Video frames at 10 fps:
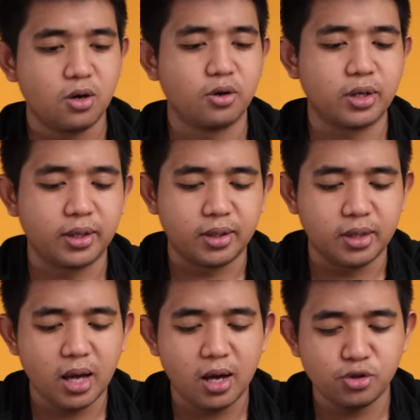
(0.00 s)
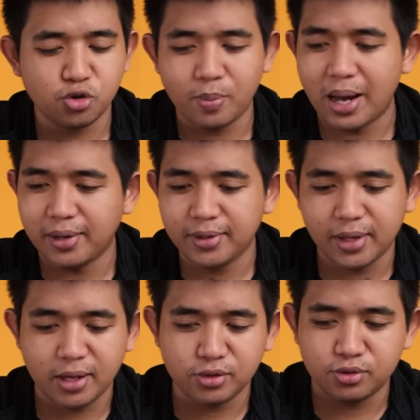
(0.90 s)
oke kita akan
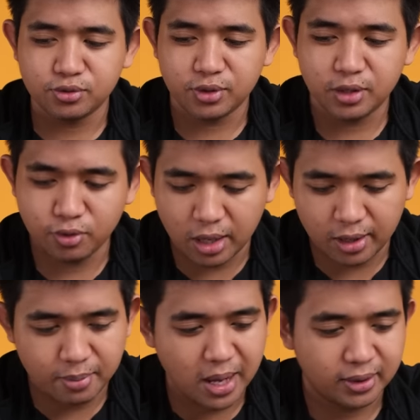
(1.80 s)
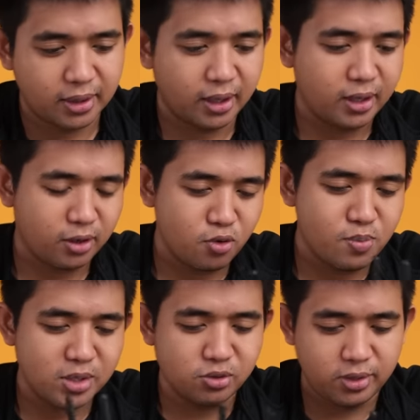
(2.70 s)
cobain langsung nih udah ada baterai gue
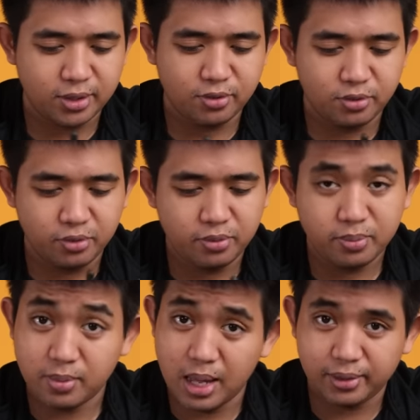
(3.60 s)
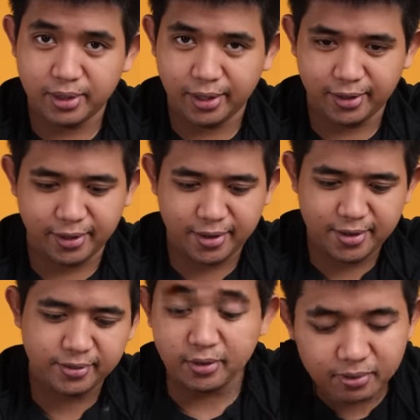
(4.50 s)
masukin dulu baterainya